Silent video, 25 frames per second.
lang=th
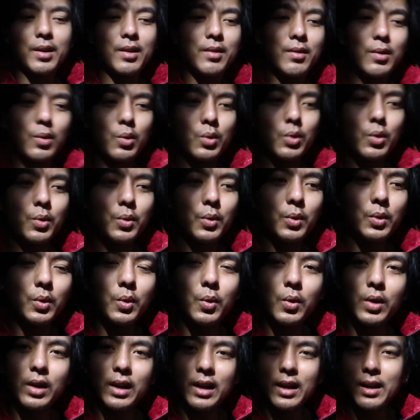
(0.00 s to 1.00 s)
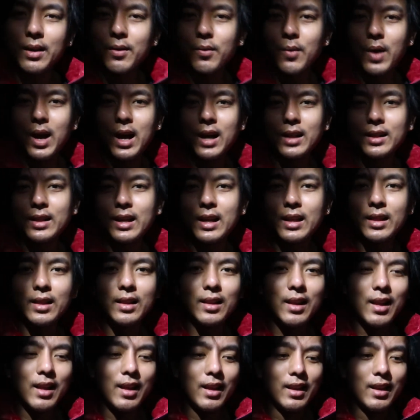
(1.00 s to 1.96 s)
ก็ลุกทุ่งลุกทุ่งนะฮะวางเต็นท์